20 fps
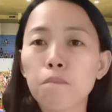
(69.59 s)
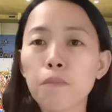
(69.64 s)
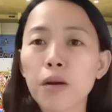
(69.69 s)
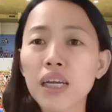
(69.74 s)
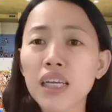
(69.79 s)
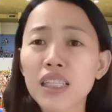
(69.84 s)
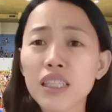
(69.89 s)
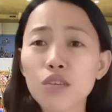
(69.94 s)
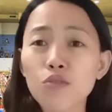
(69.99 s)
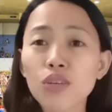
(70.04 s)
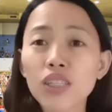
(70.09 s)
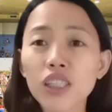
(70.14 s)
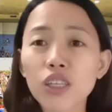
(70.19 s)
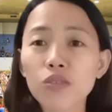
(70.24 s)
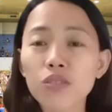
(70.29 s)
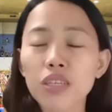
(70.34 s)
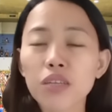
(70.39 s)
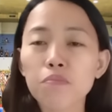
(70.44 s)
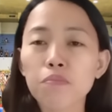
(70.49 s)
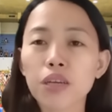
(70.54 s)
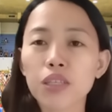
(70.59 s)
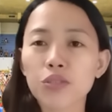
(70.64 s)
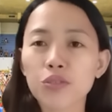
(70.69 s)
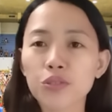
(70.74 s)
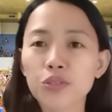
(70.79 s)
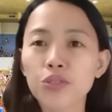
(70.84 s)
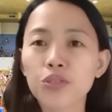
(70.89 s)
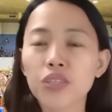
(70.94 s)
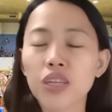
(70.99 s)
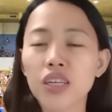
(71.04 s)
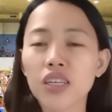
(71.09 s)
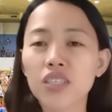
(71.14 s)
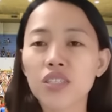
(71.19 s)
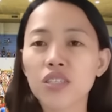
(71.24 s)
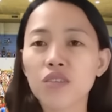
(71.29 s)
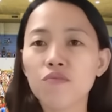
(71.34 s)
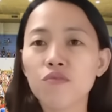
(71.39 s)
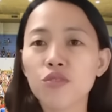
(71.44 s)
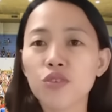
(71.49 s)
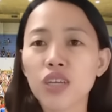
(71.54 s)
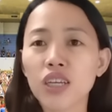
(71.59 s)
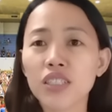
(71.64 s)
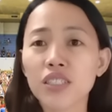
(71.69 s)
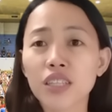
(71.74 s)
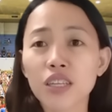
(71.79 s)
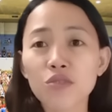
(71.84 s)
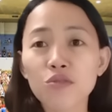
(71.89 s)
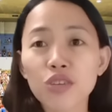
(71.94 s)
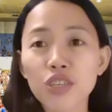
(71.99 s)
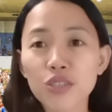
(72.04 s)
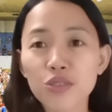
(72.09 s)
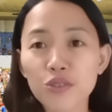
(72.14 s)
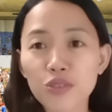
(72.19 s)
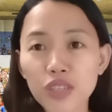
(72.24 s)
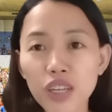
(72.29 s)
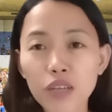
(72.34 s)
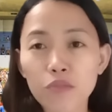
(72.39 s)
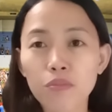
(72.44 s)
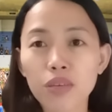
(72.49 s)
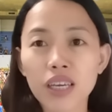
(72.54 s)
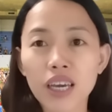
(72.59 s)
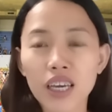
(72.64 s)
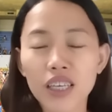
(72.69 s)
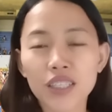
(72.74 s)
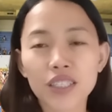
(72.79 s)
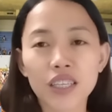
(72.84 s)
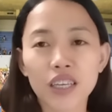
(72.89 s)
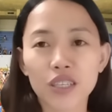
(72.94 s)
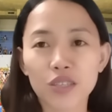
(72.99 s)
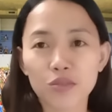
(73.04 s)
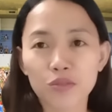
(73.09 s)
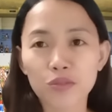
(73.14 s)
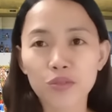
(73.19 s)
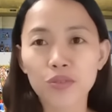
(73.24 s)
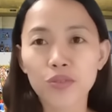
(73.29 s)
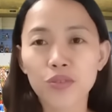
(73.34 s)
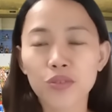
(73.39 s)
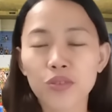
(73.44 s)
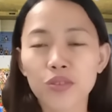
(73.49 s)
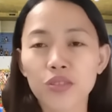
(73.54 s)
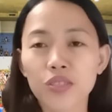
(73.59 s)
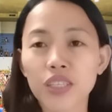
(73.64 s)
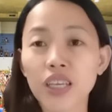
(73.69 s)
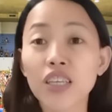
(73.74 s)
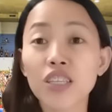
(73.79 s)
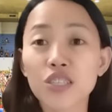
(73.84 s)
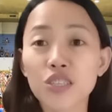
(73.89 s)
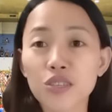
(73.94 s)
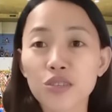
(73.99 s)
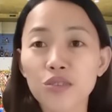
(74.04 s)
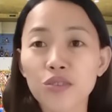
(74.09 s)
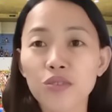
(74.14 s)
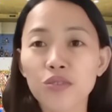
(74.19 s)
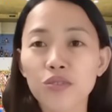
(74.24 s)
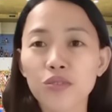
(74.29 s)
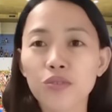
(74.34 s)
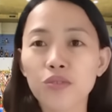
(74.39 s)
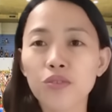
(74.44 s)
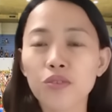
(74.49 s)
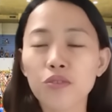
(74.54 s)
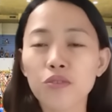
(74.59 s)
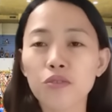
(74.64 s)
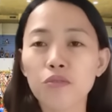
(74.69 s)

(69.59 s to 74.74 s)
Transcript: Pag hindi 1,000 pesos yung na-receive nyo guys, tanongin nyo yung nagbigay sa'yo, sa inyo, no?